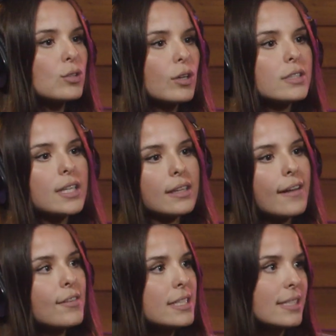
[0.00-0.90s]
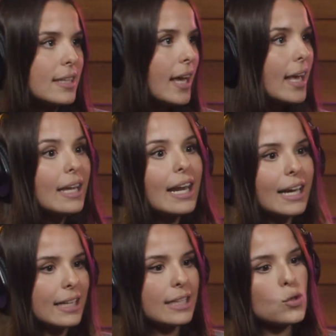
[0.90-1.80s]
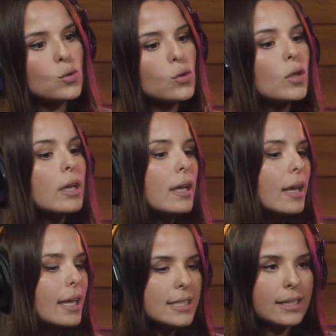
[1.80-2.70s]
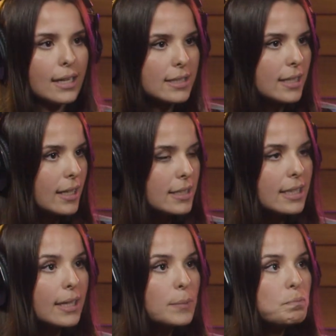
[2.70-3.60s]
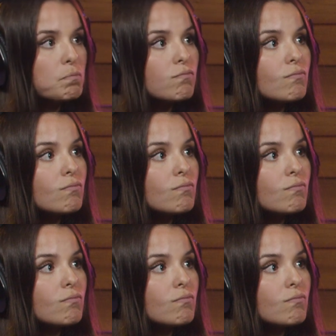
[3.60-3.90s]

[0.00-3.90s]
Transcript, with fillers: ¿Usted dónde siente la felicidad, la gratitud, etcétera, etcétera, etcétera?